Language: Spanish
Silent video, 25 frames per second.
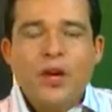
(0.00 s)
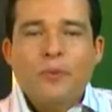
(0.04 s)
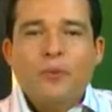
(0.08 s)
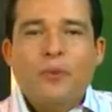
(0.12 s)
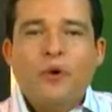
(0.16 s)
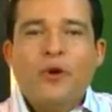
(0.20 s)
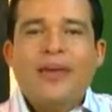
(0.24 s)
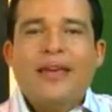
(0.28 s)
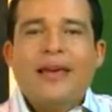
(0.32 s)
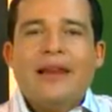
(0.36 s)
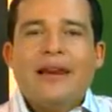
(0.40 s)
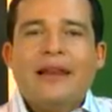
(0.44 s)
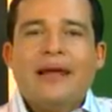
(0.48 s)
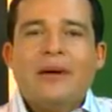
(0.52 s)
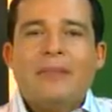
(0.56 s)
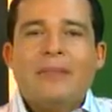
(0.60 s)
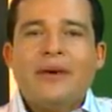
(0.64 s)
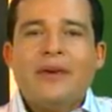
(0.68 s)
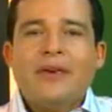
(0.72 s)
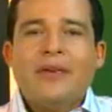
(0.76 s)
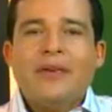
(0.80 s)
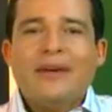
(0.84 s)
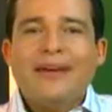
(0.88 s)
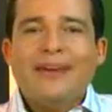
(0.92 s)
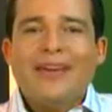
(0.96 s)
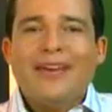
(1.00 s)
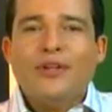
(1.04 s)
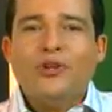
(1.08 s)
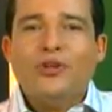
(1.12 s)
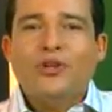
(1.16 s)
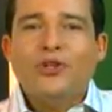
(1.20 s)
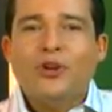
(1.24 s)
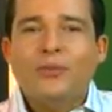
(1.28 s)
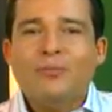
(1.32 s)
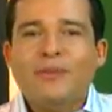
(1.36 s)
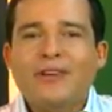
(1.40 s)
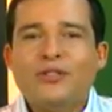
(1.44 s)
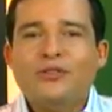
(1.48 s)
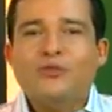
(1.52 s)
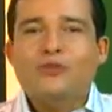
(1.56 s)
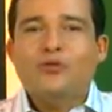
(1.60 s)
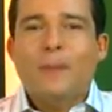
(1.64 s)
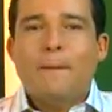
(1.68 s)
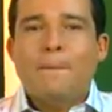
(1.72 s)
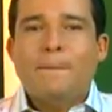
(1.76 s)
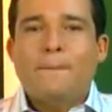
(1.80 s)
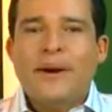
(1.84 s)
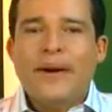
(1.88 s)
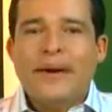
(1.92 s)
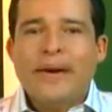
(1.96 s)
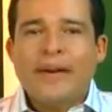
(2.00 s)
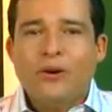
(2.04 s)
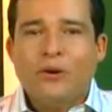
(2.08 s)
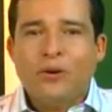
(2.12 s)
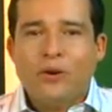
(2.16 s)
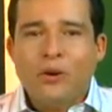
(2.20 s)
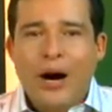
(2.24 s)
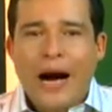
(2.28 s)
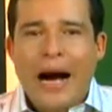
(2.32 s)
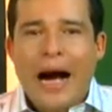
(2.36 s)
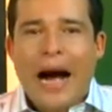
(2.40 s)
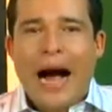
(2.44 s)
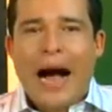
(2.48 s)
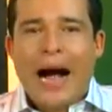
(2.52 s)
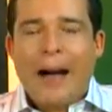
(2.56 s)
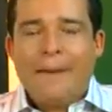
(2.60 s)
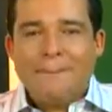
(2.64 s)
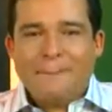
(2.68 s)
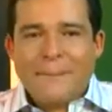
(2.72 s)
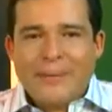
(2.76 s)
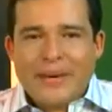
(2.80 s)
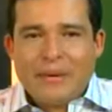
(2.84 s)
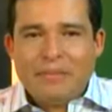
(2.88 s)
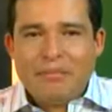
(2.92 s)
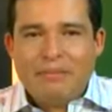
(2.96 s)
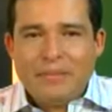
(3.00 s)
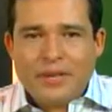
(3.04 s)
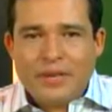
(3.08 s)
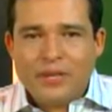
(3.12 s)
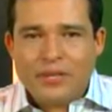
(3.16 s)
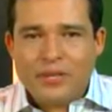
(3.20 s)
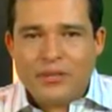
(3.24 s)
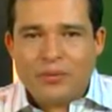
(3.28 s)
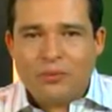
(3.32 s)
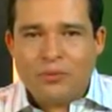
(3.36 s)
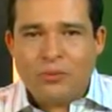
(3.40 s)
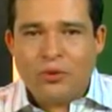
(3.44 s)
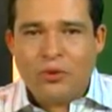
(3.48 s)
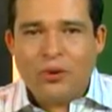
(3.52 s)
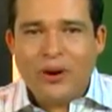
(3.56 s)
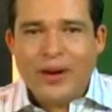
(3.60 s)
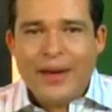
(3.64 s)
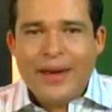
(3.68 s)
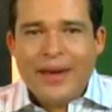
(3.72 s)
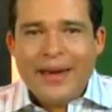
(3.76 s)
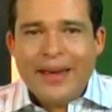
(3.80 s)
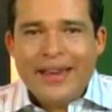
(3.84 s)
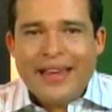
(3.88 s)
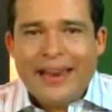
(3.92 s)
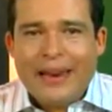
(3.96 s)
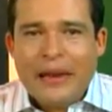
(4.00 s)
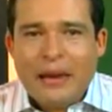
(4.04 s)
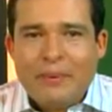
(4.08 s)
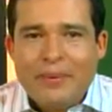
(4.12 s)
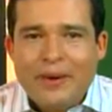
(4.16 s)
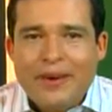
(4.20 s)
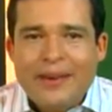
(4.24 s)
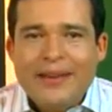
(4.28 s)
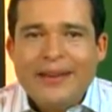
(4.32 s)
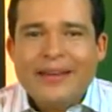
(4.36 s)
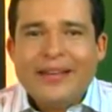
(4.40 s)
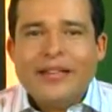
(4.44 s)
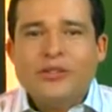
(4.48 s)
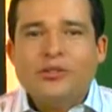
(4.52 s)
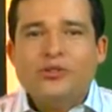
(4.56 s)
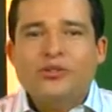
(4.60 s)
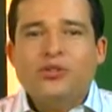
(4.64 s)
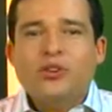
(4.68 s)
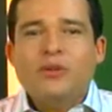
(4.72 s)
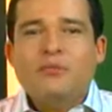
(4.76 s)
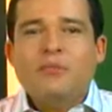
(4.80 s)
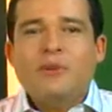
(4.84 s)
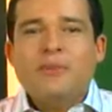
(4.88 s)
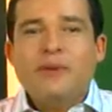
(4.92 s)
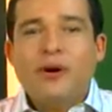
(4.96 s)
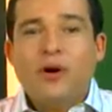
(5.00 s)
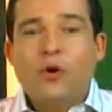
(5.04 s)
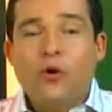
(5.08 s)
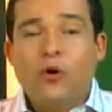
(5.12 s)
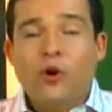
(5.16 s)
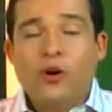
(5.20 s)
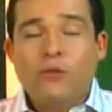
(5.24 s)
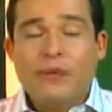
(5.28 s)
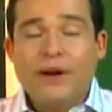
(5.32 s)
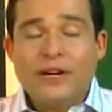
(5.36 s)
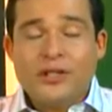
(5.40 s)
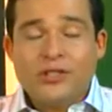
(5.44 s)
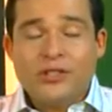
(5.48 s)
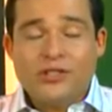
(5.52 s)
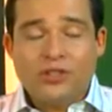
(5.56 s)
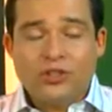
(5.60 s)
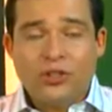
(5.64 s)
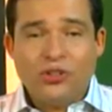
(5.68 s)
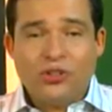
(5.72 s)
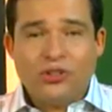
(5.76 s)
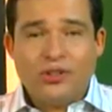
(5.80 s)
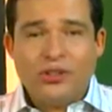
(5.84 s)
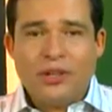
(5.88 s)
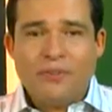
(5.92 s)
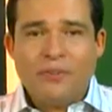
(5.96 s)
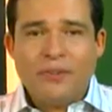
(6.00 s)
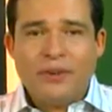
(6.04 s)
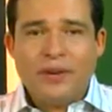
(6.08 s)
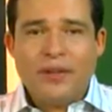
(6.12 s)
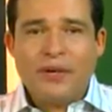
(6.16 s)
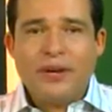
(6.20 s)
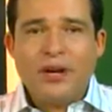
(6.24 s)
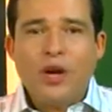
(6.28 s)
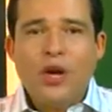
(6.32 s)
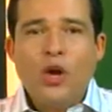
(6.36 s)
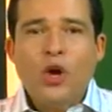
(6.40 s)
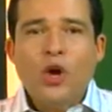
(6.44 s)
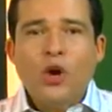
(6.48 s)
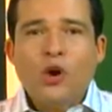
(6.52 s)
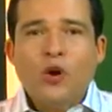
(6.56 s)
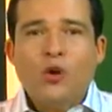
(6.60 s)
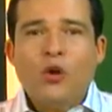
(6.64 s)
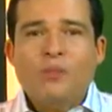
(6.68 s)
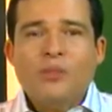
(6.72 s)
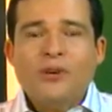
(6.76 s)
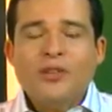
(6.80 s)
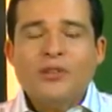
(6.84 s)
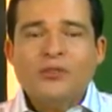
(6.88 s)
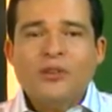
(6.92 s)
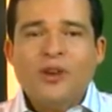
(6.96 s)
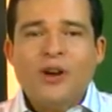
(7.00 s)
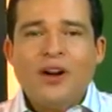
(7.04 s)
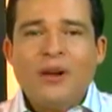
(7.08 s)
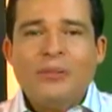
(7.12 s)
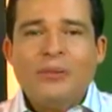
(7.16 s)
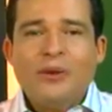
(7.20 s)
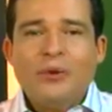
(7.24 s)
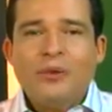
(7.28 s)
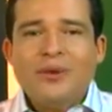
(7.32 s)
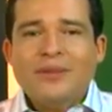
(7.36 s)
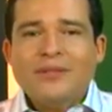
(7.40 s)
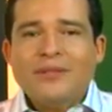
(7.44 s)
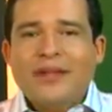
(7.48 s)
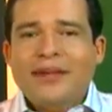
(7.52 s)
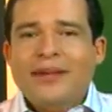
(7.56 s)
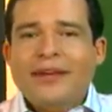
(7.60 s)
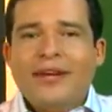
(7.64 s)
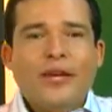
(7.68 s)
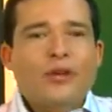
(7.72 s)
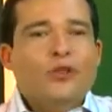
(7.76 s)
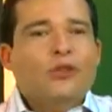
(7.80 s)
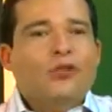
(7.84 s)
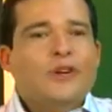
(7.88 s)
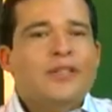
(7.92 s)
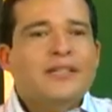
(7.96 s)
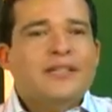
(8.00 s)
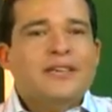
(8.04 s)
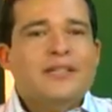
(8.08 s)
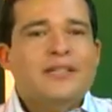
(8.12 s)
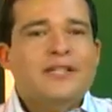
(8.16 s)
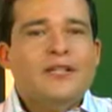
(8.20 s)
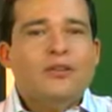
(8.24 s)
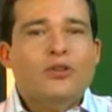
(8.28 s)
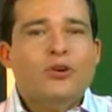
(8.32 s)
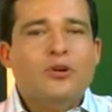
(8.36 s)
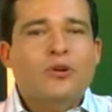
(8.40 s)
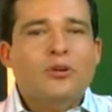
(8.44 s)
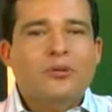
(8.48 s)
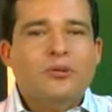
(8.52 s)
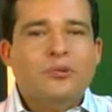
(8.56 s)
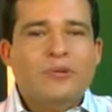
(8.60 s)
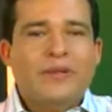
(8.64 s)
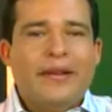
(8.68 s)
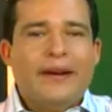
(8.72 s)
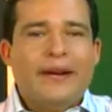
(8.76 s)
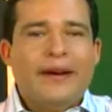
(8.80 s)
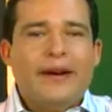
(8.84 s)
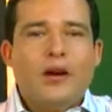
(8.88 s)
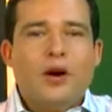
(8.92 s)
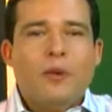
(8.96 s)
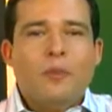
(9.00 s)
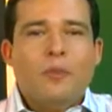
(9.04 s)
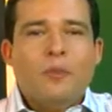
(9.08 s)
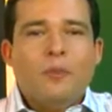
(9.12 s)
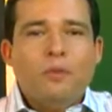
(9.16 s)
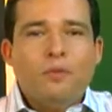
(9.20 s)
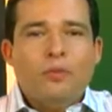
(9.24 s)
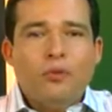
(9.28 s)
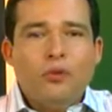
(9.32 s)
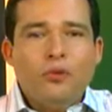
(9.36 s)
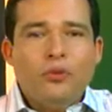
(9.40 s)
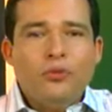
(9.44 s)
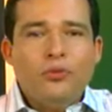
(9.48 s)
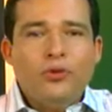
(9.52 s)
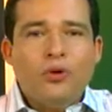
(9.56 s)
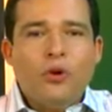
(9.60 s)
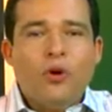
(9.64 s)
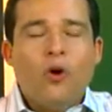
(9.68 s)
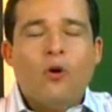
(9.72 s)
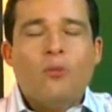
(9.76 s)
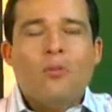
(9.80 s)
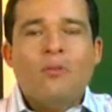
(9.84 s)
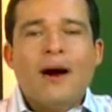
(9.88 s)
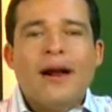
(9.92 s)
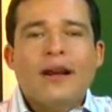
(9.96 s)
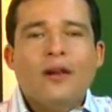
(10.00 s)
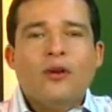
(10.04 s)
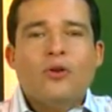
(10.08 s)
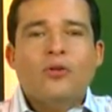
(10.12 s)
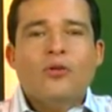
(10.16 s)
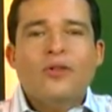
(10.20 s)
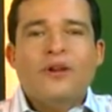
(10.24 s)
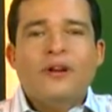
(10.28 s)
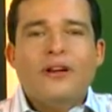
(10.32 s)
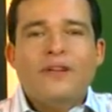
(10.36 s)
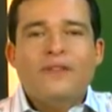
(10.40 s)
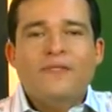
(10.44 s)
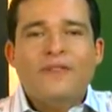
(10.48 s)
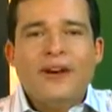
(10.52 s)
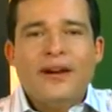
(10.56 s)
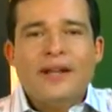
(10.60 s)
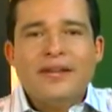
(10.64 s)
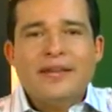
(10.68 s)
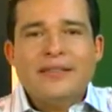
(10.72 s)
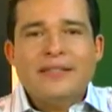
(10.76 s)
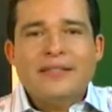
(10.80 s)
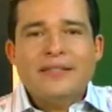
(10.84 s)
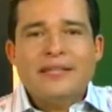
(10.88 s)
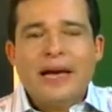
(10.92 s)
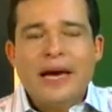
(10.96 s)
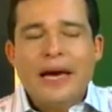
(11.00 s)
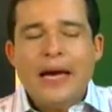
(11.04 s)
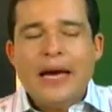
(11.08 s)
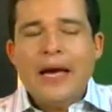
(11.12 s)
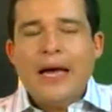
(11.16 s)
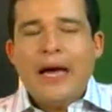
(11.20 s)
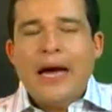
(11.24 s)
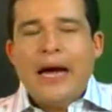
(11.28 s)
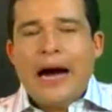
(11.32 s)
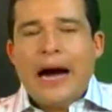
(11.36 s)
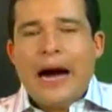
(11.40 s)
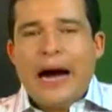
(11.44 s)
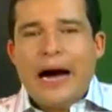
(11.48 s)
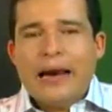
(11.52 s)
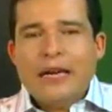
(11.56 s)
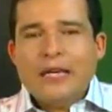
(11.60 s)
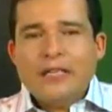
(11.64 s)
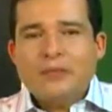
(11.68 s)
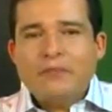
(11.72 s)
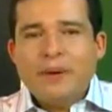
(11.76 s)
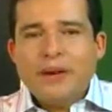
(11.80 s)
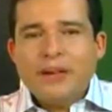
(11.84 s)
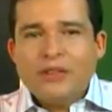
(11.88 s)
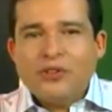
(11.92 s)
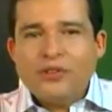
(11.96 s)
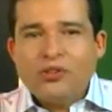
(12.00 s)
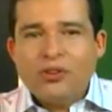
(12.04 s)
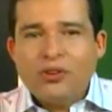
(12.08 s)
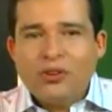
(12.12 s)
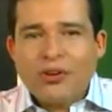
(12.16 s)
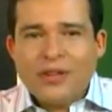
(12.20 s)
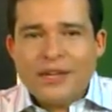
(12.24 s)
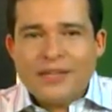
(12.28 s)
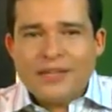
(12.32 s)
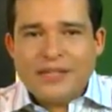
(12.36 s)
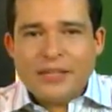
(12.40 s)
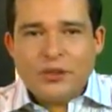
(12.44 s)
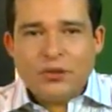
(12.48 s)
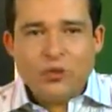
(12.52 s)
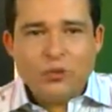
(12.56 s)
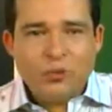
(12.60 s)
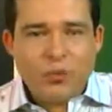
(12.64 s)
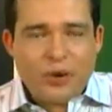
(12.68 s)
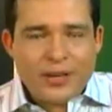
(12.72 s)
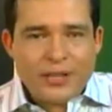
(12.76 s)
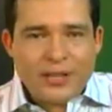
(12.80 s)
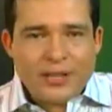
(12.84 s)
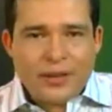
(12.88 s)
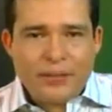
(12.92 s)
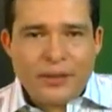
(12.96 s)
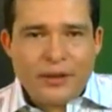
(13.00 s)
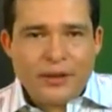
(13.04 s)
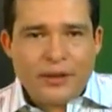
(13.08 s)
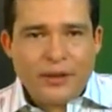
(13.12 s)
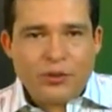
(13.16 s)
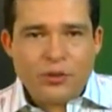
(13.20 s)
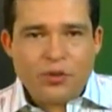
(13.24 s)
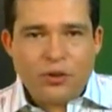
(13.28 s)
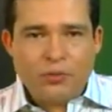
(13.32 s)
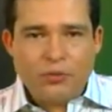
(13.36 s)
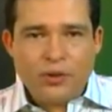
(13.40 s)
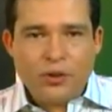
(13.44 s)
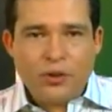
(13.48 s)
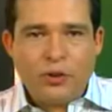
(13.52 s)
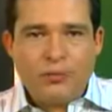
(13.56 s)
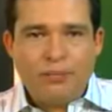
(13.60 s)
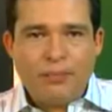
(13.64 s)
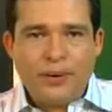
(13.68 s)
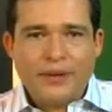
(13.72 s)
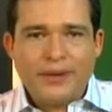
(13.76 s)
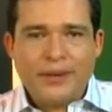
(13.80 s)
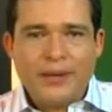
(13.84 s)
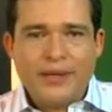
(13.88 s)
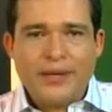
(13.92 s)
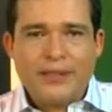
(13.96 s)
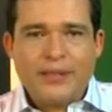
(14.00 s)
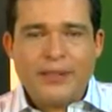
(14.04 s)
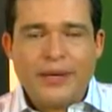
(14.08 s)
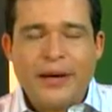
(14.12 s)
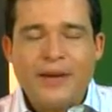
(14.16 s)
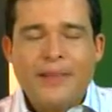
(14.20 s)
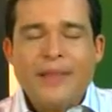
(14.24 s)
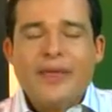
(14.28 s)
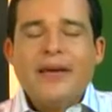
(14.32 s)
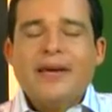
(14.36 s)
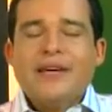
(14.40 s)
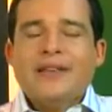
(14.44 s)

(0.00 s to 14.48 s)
Porque en la medida en que yo me supero a mí mismo, en la medida en que soy mi mejor versión de mí, comienzo a darme cuenta de que no necesito tener como punto o marco de referencia a las personas que supuestamente son mi competencia.